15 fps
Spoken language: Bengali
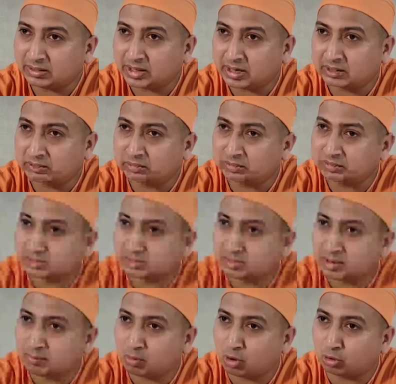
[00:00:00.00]
সাধু
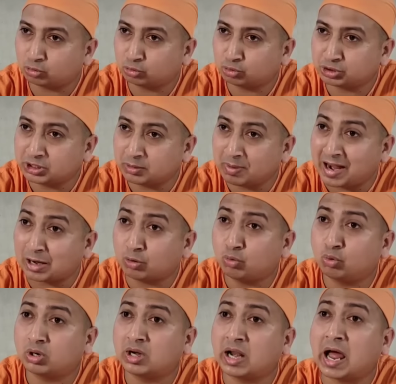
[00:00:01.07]
সেবা ভক্ত সেবা
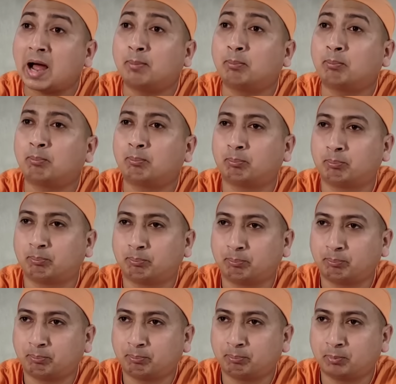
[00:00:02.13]
করলাম
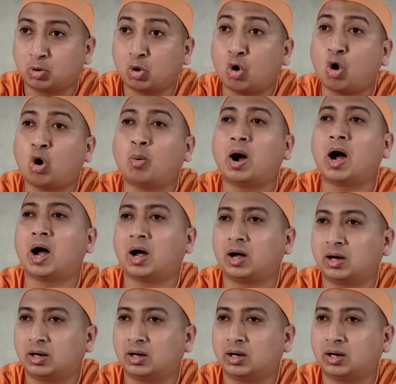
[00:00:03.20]
হওয়া